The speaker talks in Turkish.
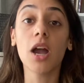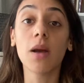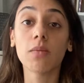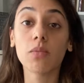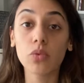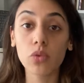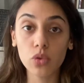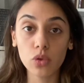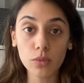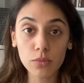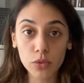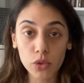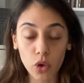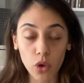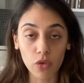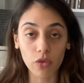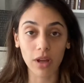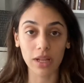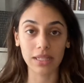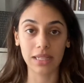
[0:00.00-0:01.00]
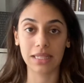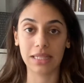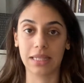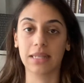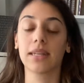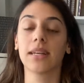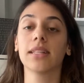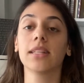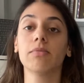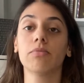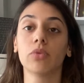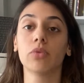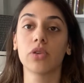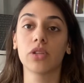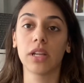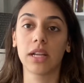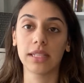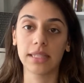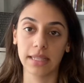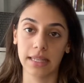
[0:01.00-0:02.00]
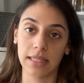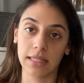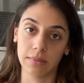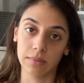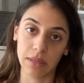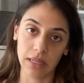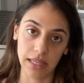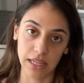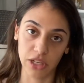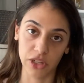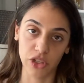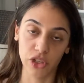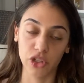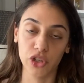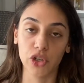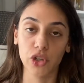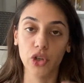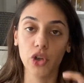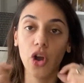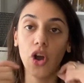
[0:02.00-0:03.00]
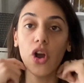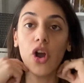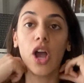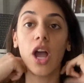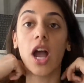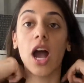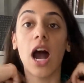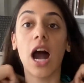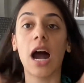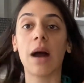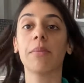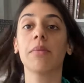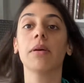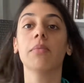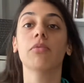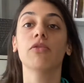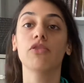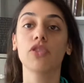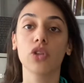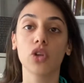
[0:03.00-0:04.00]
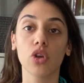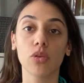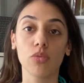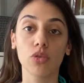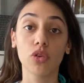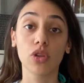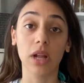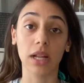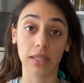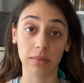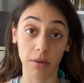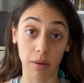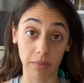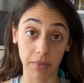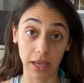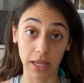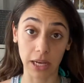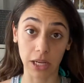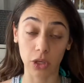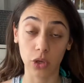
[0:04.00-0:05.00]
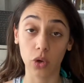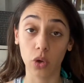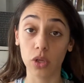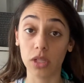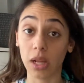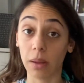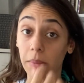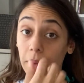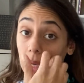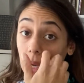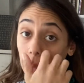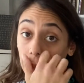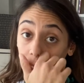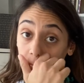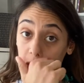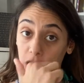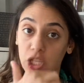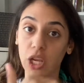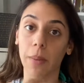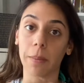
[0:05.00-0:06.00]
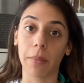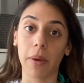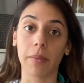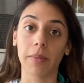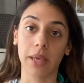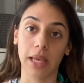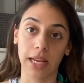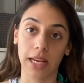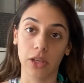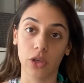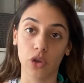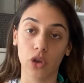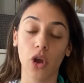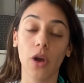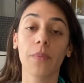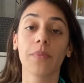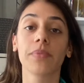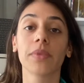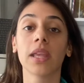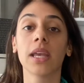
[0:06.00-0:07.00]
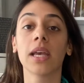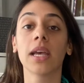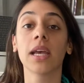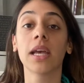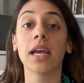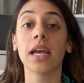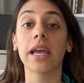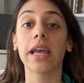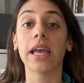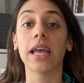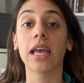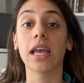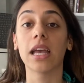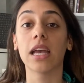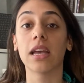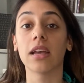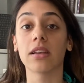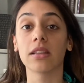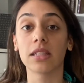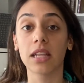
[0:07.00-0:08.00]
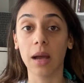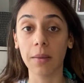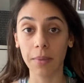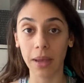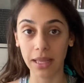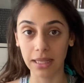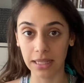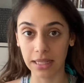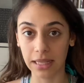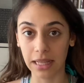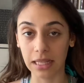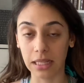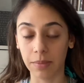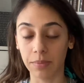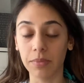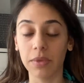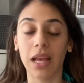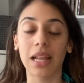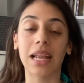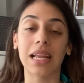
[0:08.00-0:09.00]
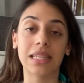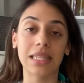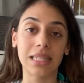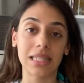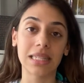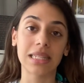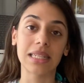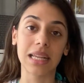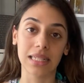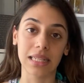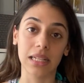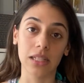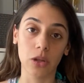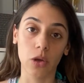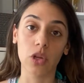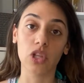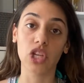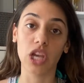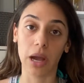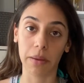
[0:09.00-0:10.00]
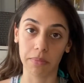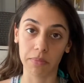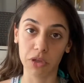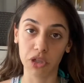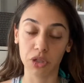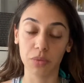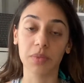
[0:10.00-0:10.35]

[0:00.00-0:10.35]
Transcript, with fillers: Burnum çok fazla tıkalı. Bu yüzden sesim de değişik çıkıyor. Ama bu videoyu bugün atmam gerekiyor. O yüzden bir kapanış yapmam gerekiyor. E, tam editledim. Yani editini zaten daha önce yapmıştım.